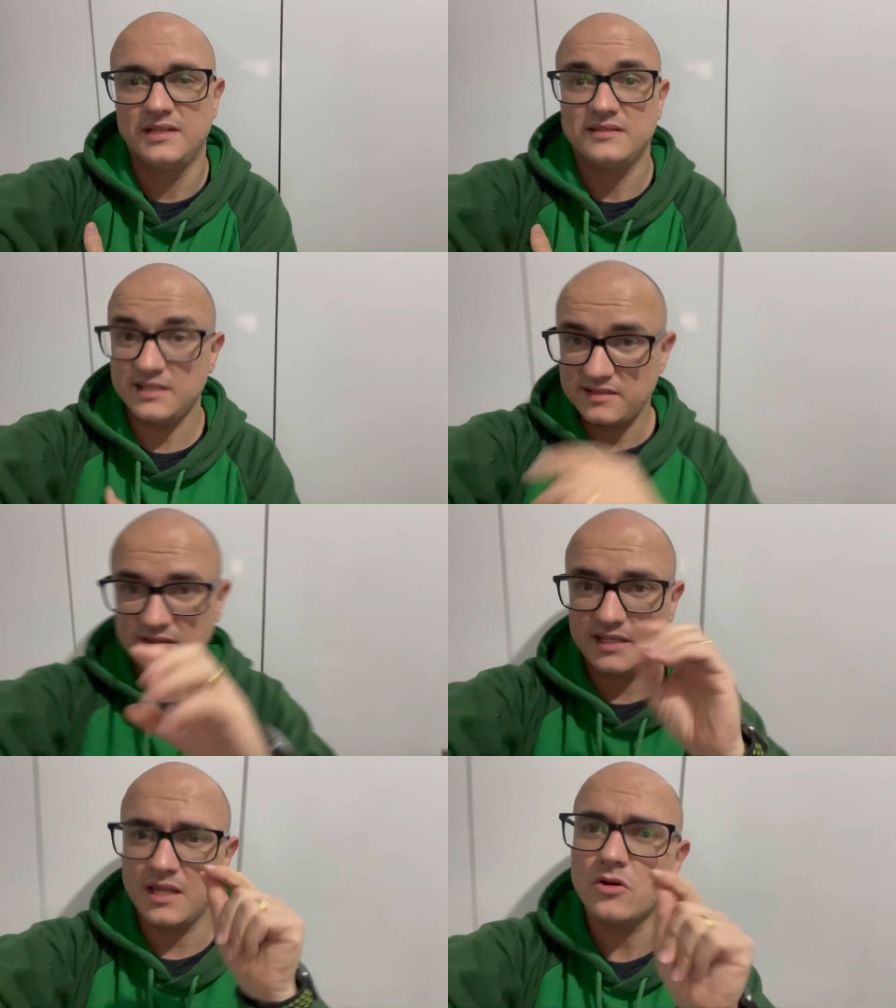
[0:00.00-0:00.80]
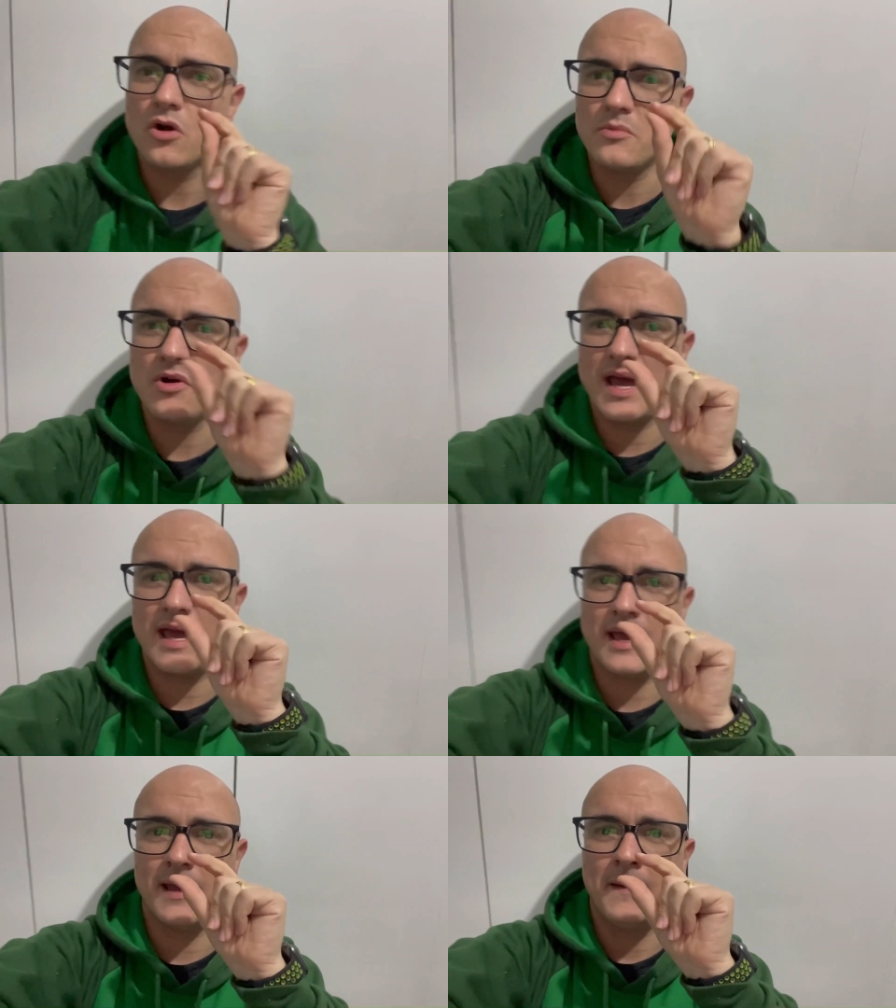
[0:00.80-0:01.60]
Vocês entenderam como
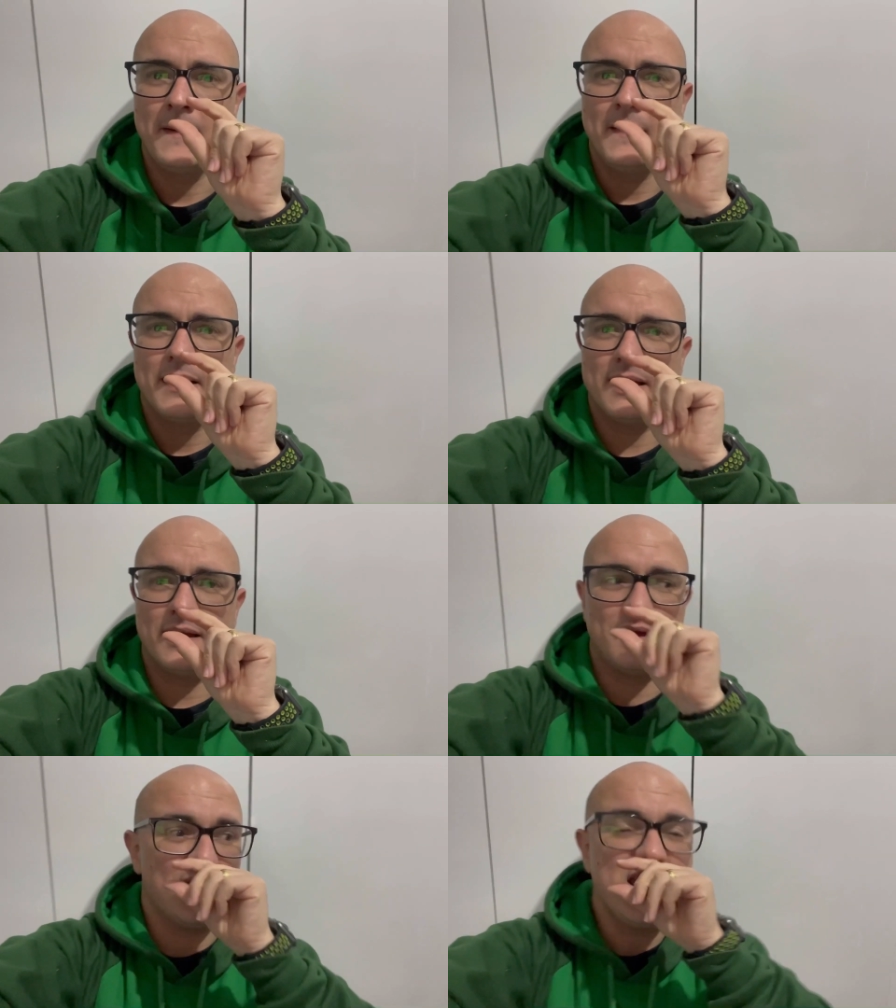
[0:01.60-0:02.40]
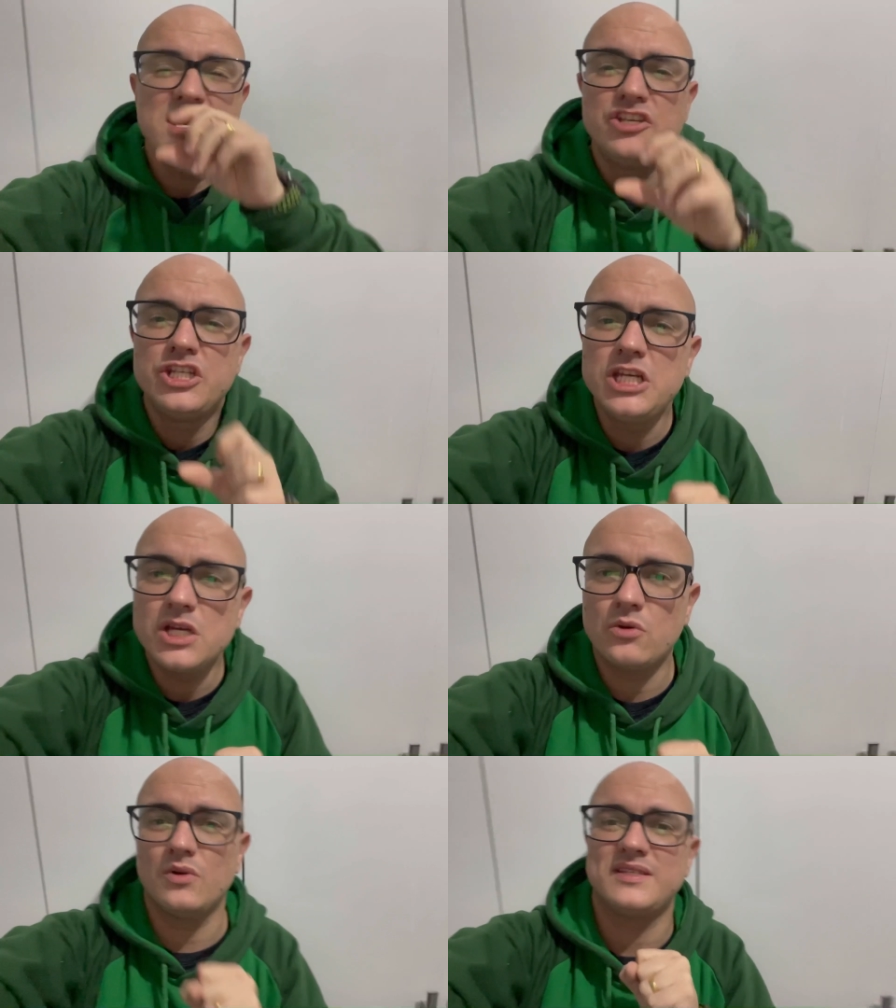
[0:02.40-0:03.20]
é, é, é
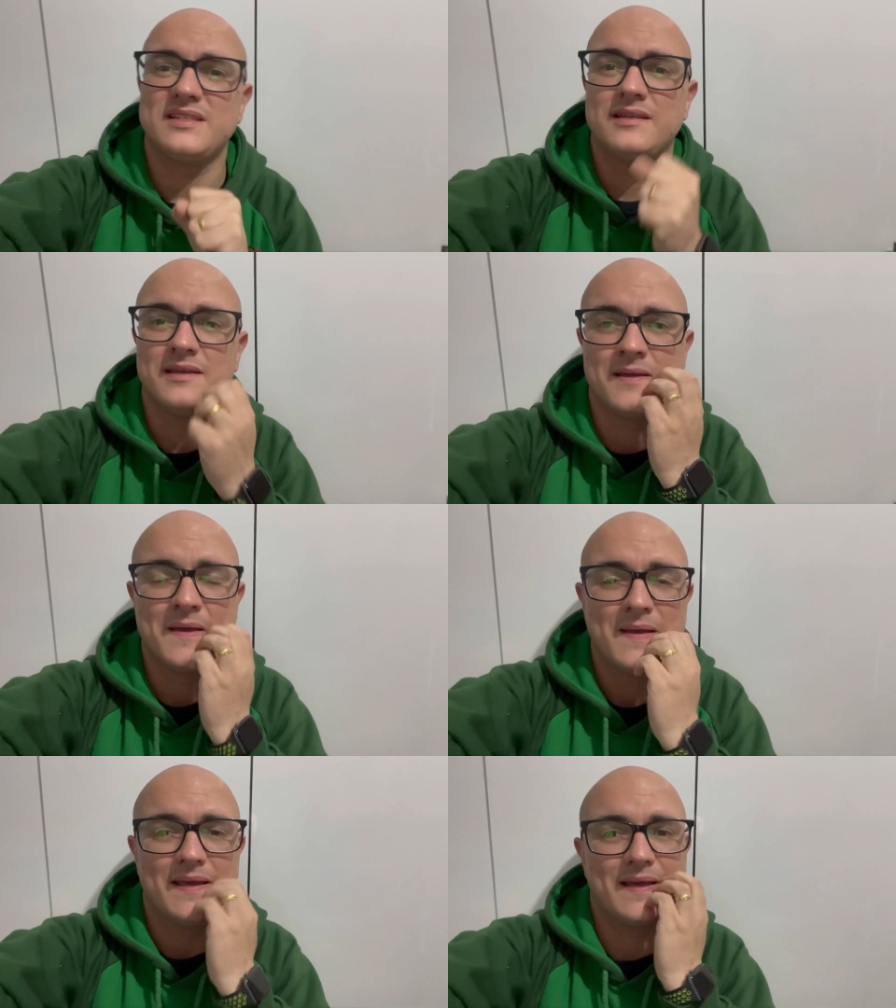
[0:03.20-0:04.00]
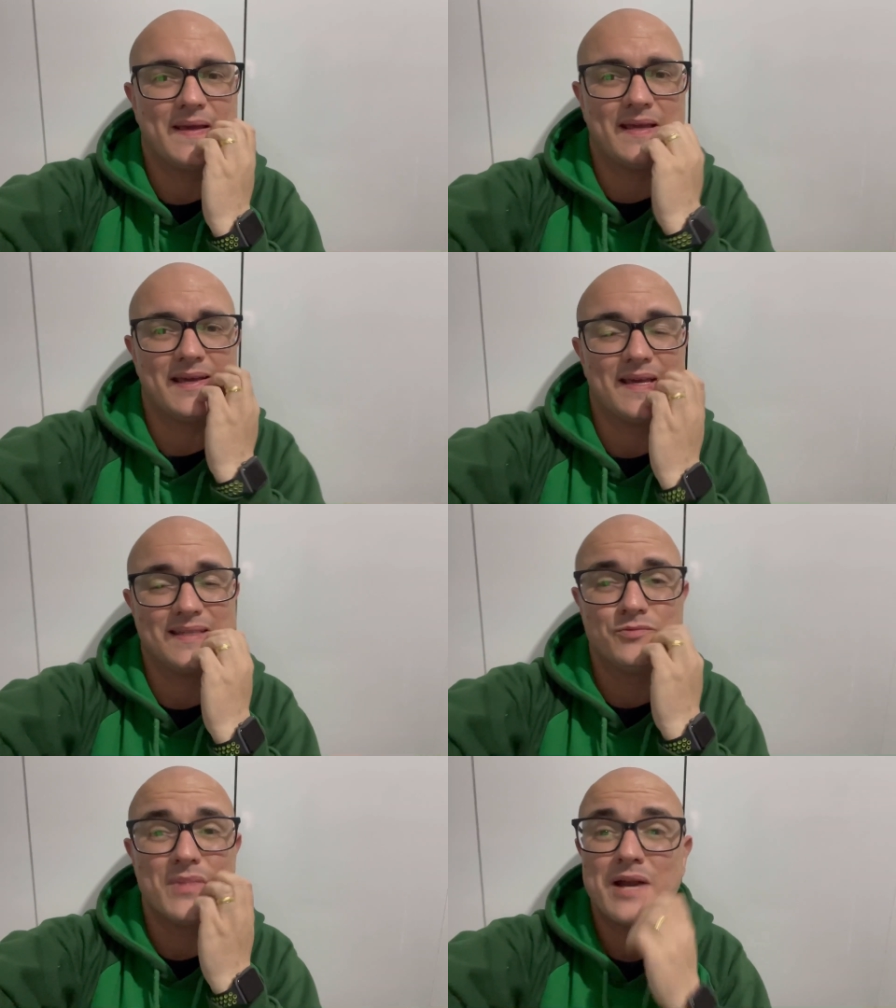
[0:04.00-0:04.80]
ridículo esse, é, é
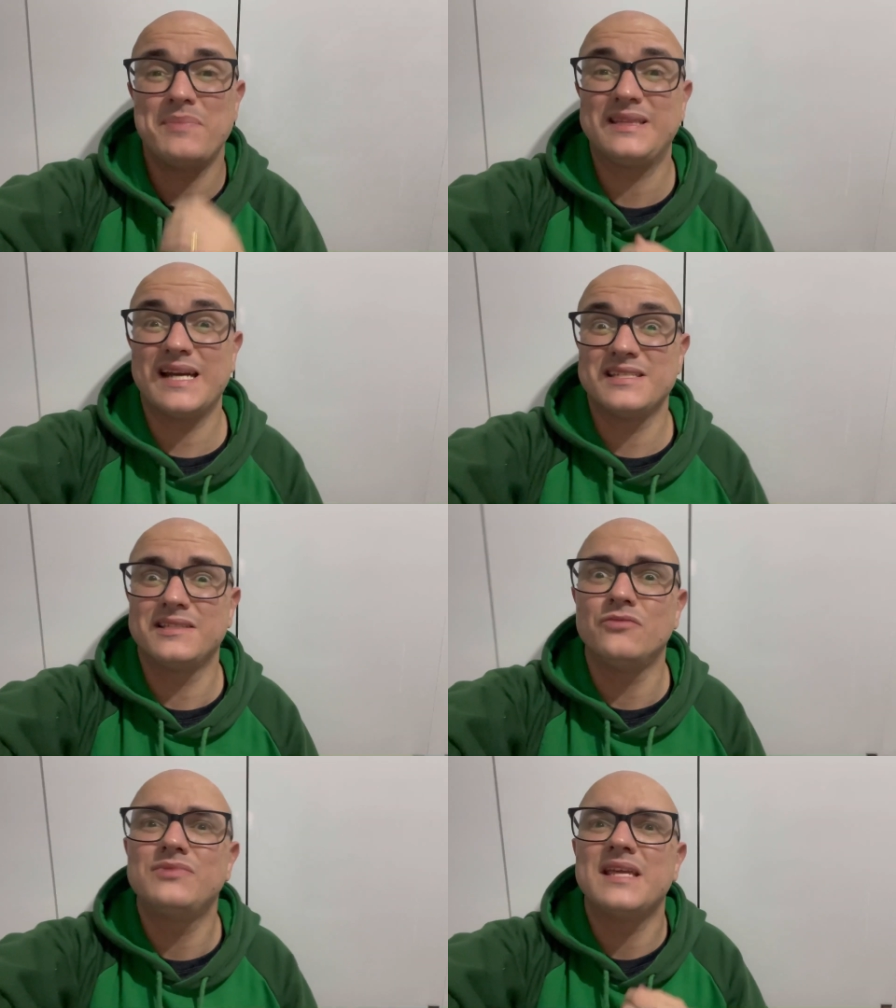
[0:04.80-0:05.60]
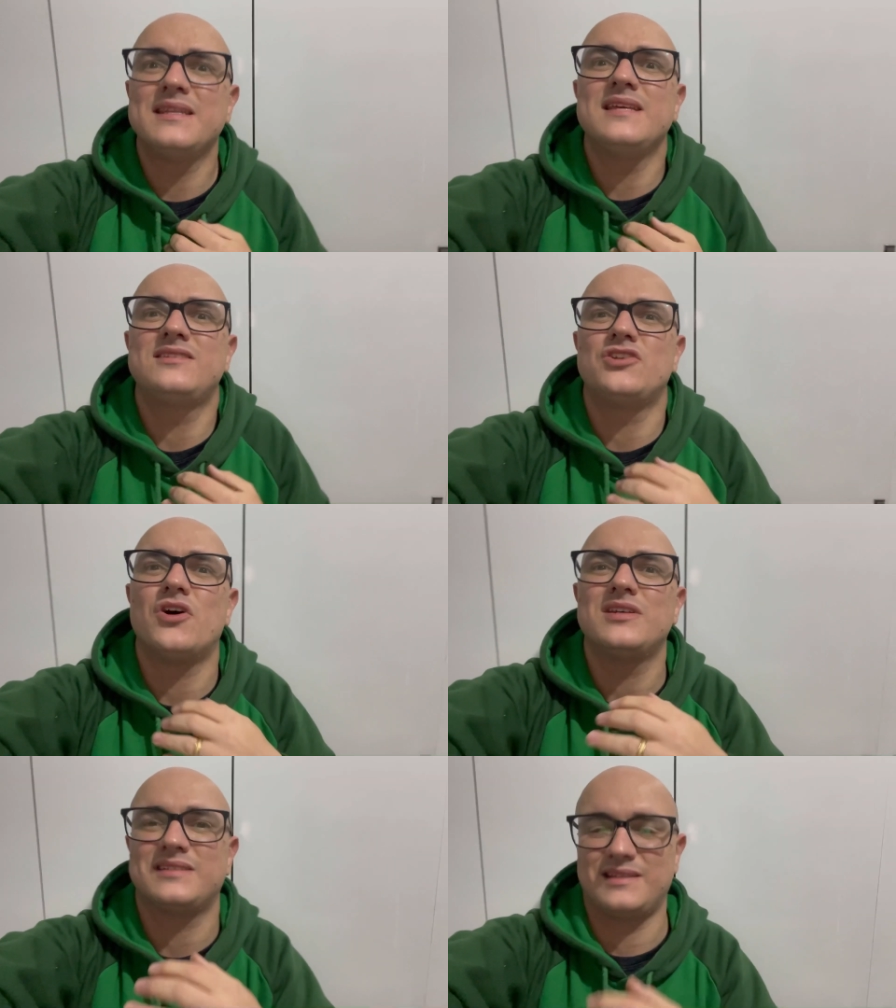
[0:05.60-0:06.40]
uma arbitragem tão
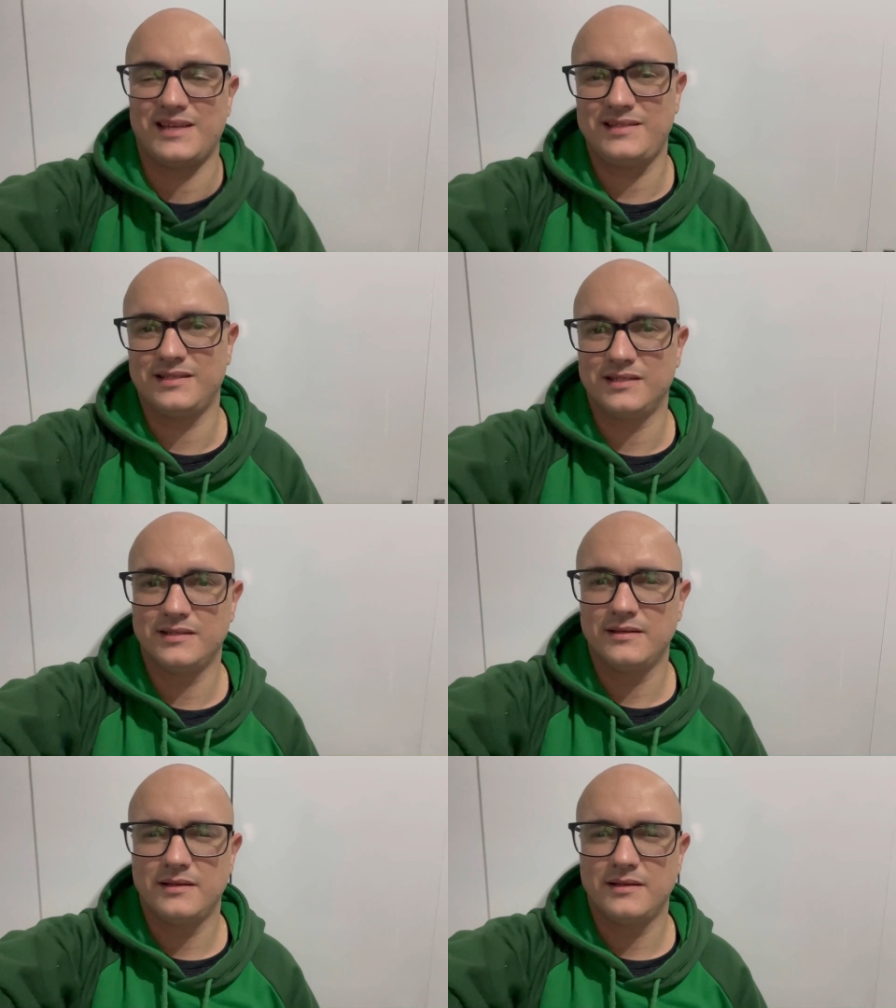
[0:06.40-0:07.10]
tendenciosa dessa?